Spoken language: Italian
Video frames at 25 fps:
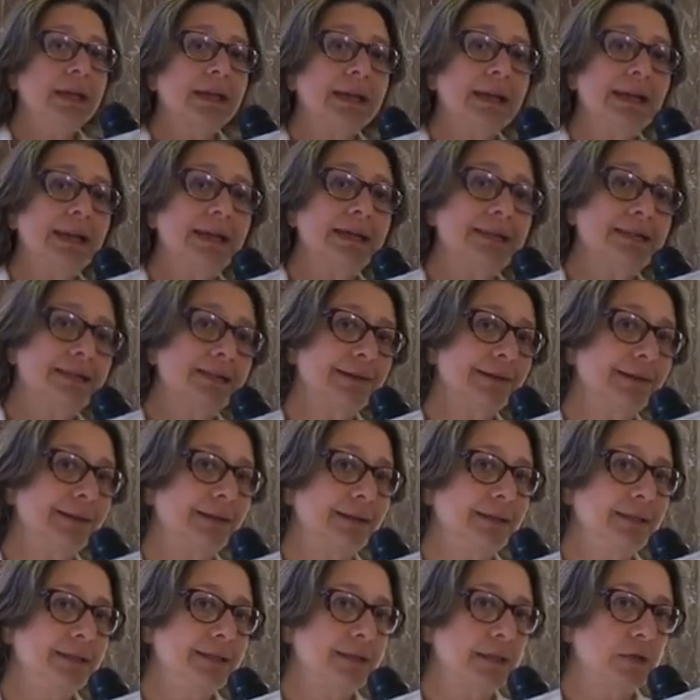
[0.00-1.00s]
che le
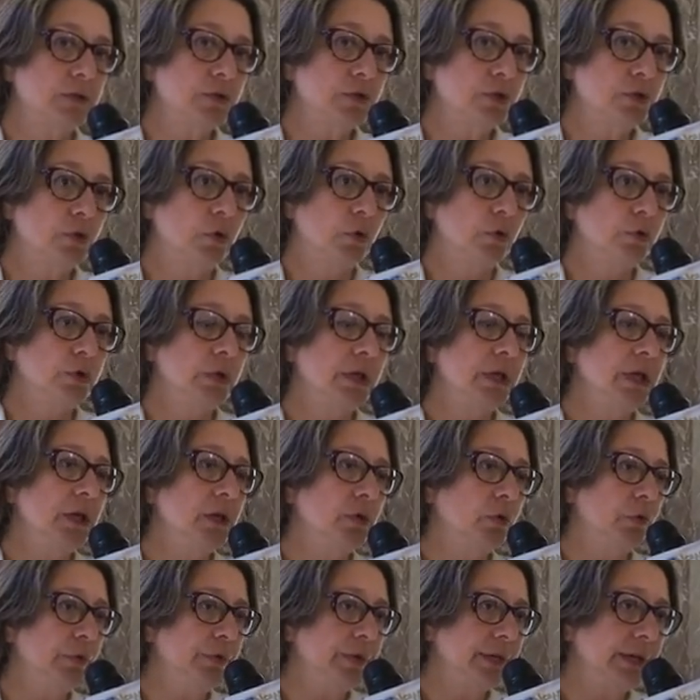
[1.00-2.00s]
esternalizzazioni
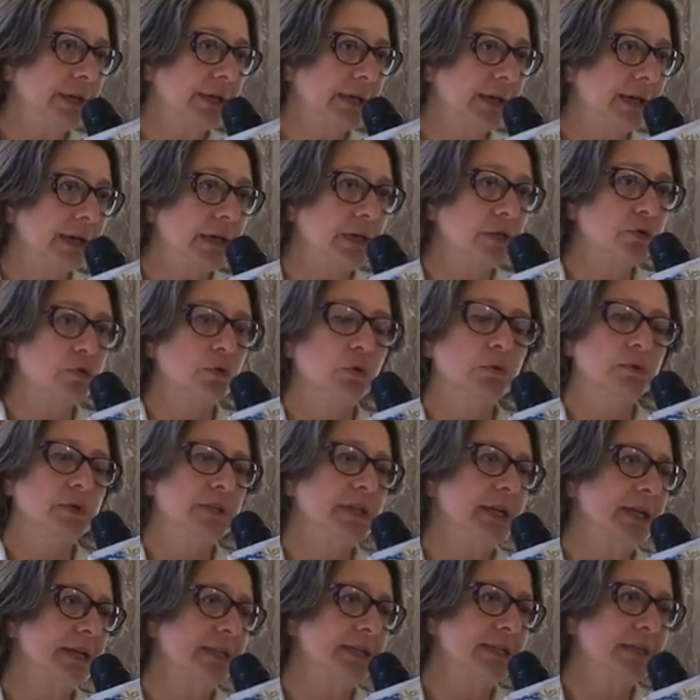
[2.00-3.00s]
in ogni caso,
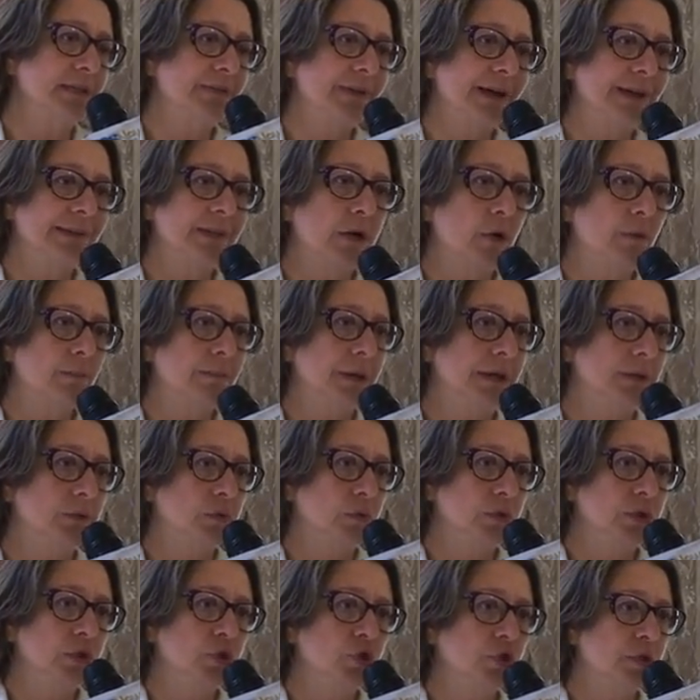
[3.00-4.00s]
sia che si vada a un
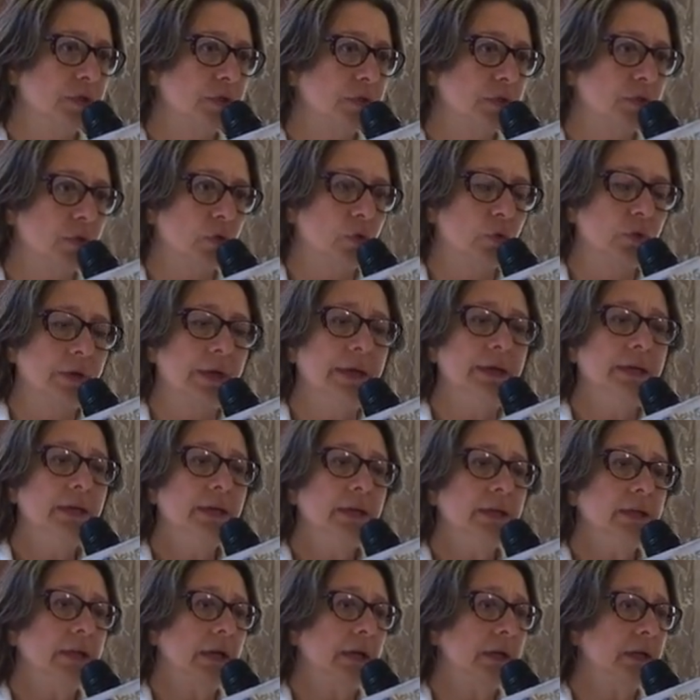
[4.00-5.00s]
bando di gestione
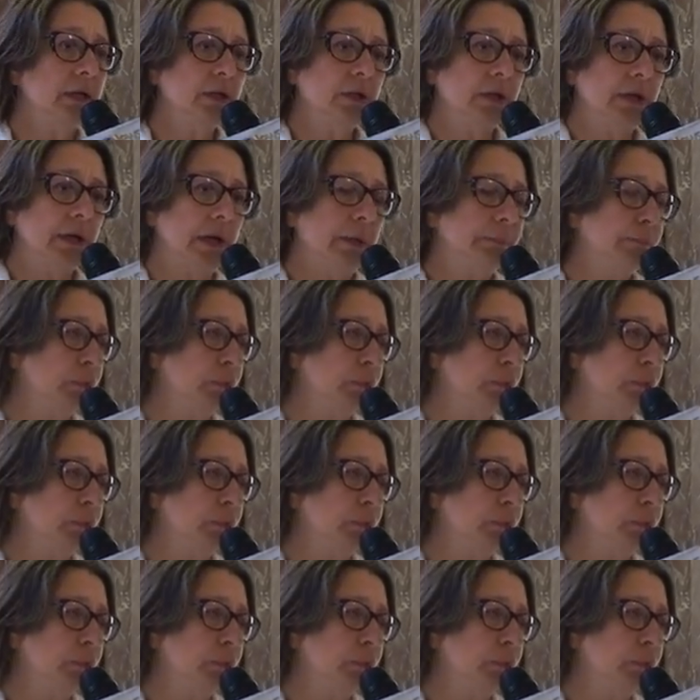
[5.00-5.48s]
eh, a